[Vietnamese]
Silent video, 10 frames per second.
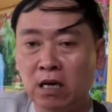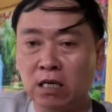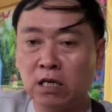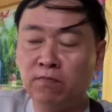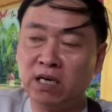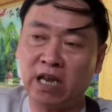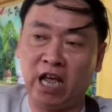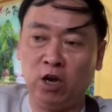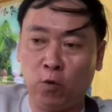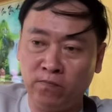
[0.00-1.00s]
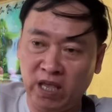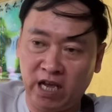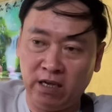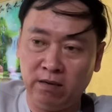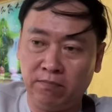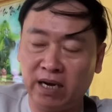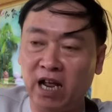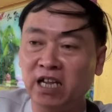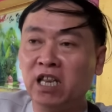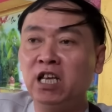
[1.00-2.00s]
sư minh tệ cũng vậy mà
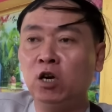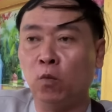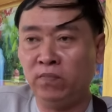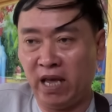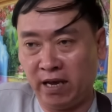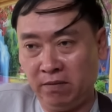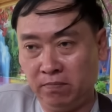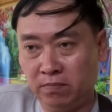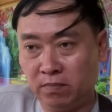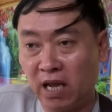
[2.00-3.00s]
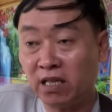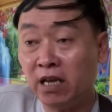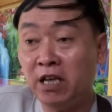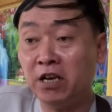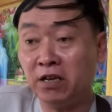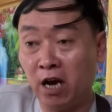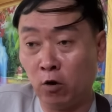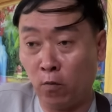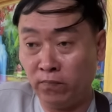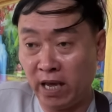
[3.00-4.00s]
đệ Tý cũng vậy để tí hiện giờ
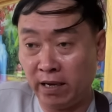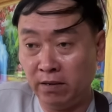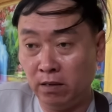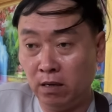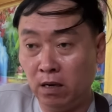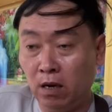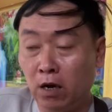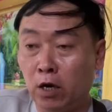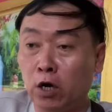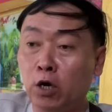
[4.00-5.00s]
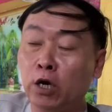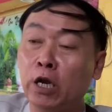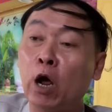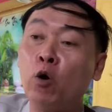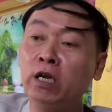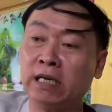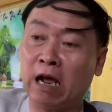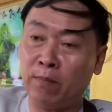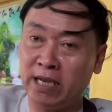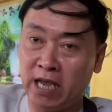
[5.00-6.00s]
cũng vậy nói
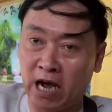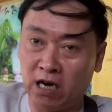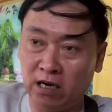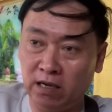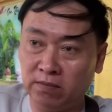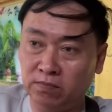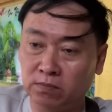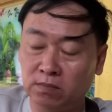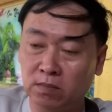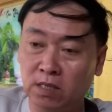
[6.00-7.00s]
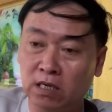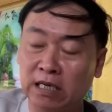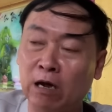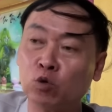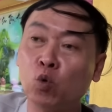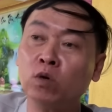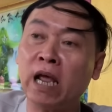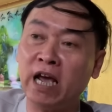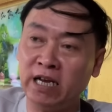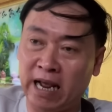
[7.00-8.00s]
sao bây giờ á sao xuống
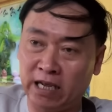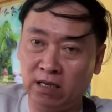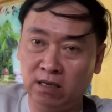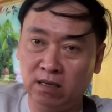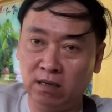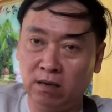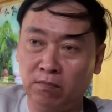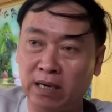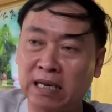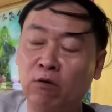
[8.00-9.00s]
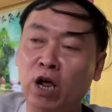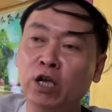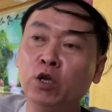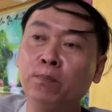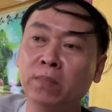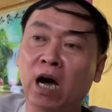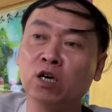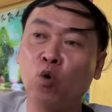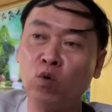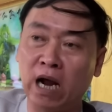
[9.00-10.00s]
thế này mà sao để giúp đời
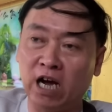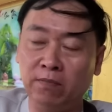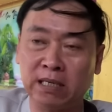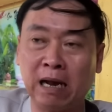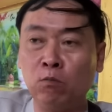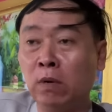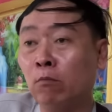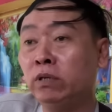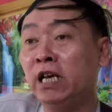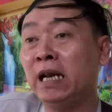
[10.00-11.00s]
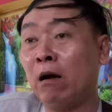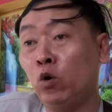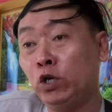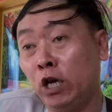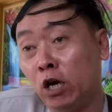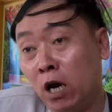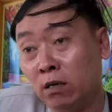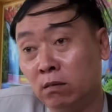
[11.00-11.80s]
cứu đời mà sao không hỏng vị nào nói chuyện hết